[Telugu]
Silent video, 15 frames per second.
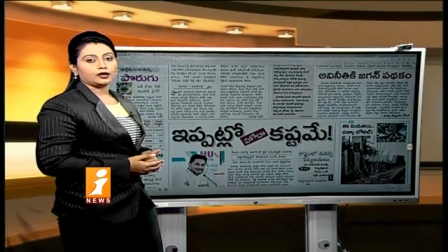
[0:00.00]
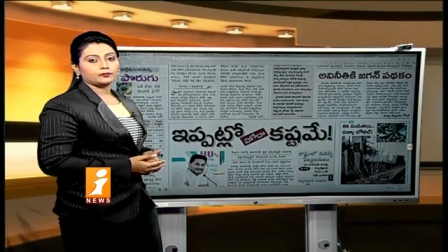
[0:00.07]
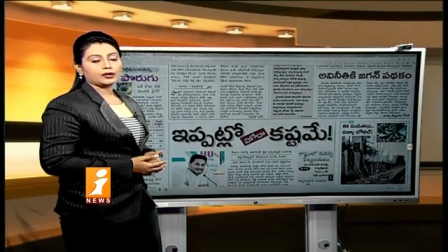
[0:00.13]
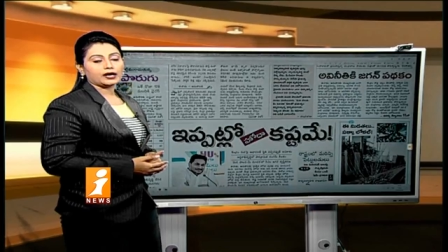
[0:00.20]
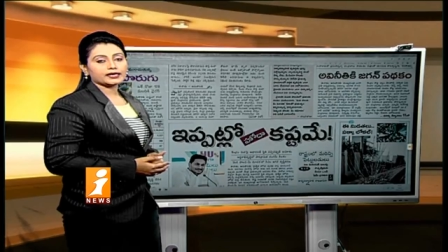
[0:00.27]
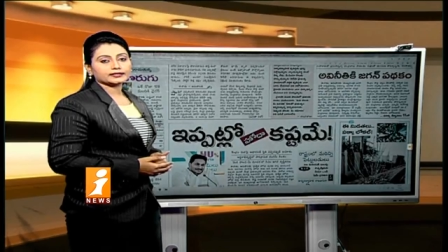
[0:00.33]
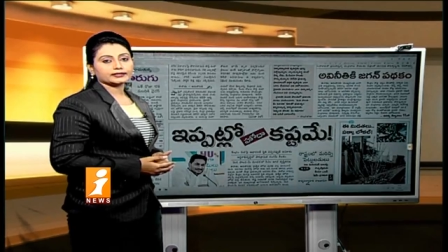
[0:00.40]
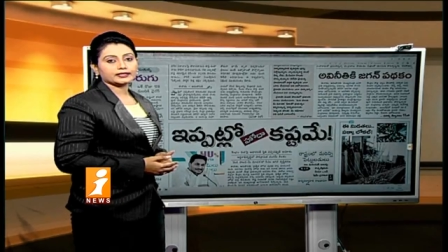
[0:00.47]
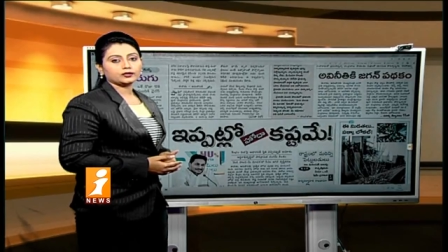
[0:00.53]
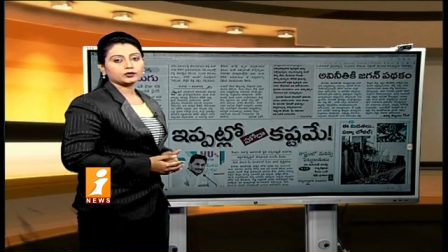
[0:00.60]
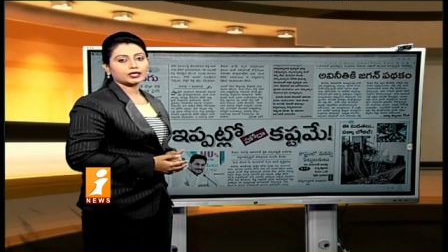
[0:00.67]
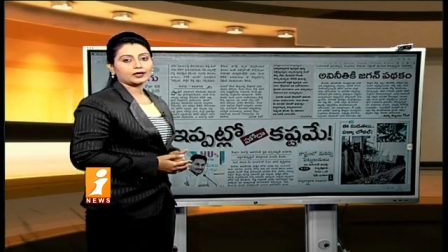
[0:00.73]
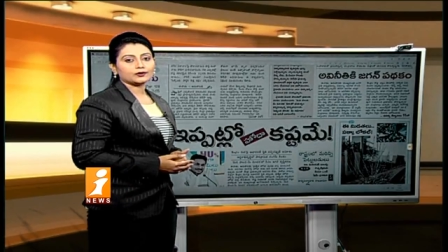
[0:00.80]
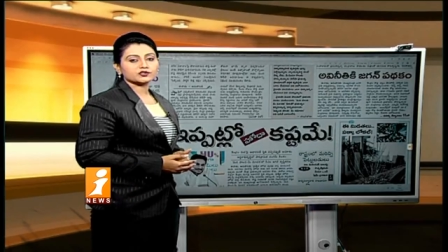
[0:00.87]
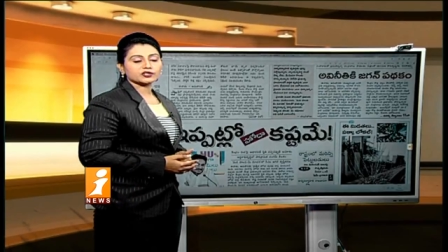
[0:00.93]
భారతీయులు
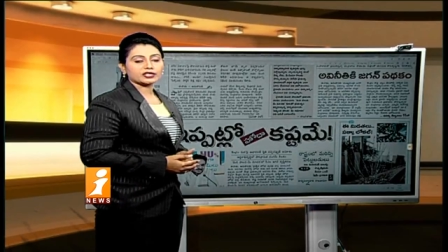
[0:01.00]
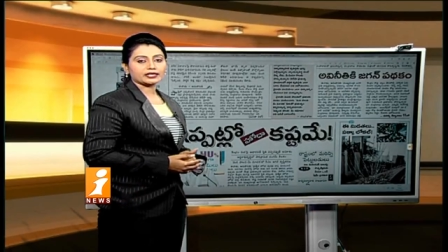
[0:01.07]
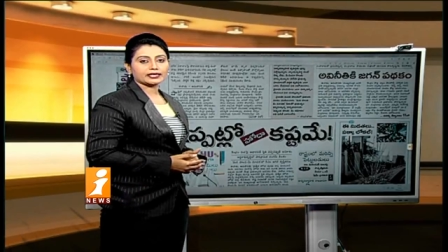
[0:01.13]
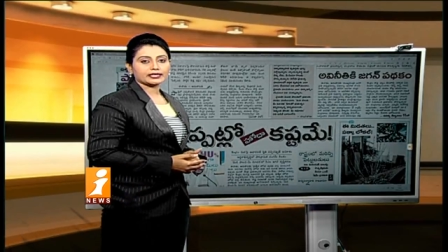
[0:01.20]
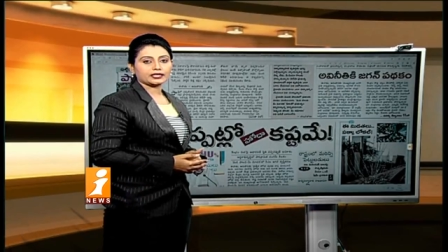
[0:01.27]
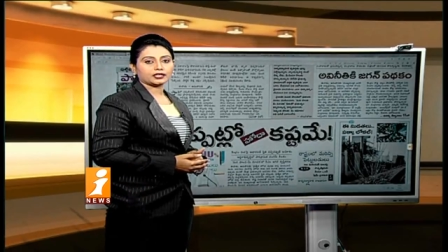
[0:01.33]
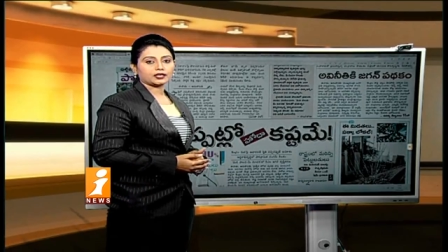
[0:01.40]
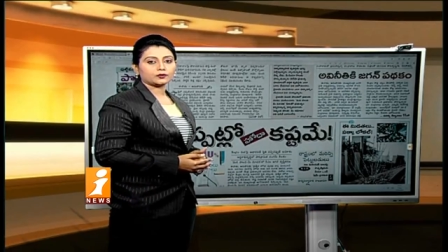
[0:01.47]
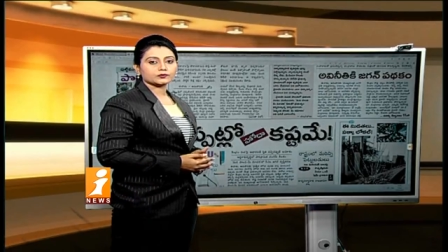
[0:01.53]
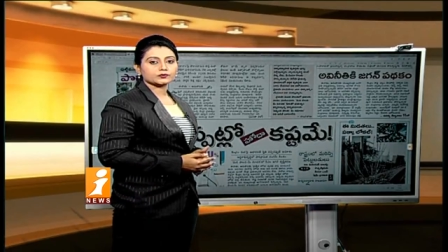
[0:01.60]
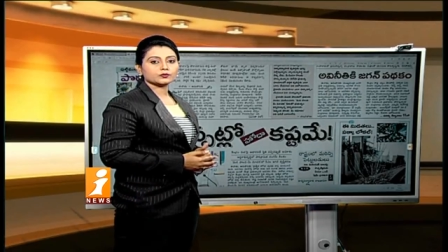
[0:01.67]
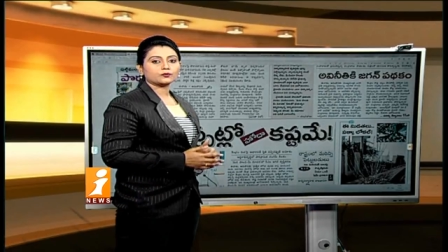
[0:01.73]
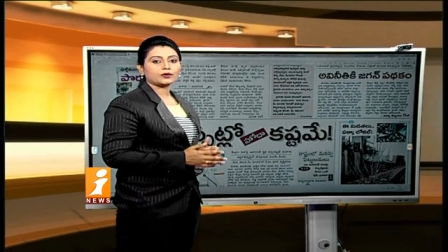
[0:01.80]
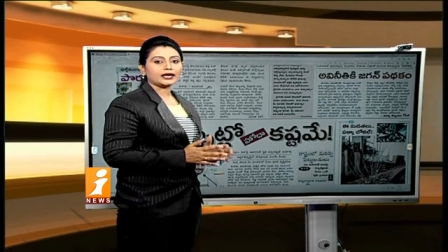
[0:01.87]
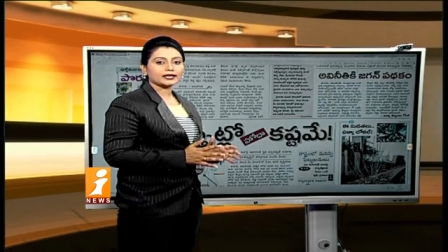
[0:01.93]
కావచ్చు ఎన్ఆర్ఐలు
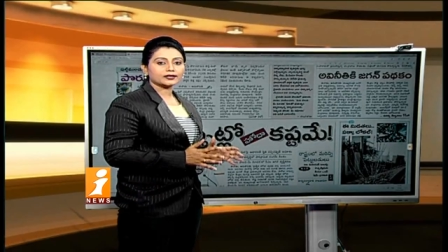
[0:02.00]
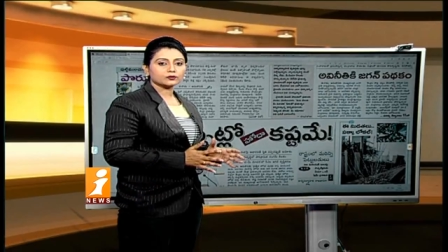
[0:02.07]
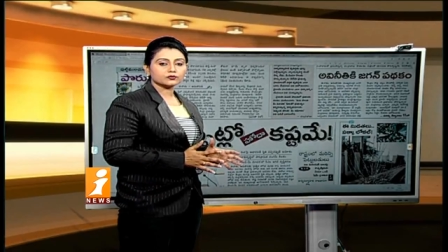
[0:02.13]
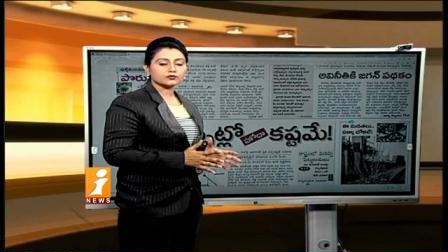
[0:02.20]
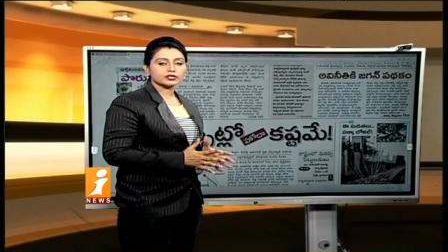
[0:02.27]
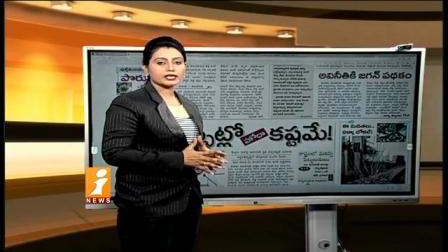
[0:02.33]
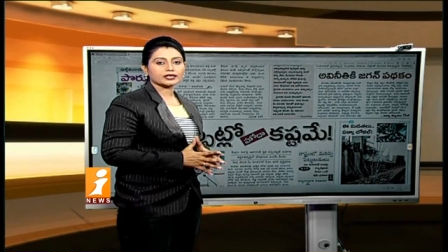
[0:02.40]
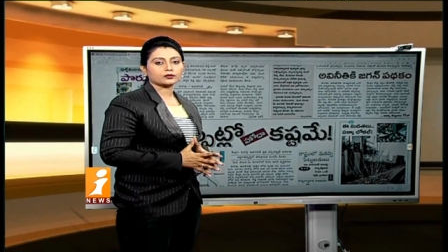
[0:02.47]
కావచ్చు వాళ్ళ నుంచి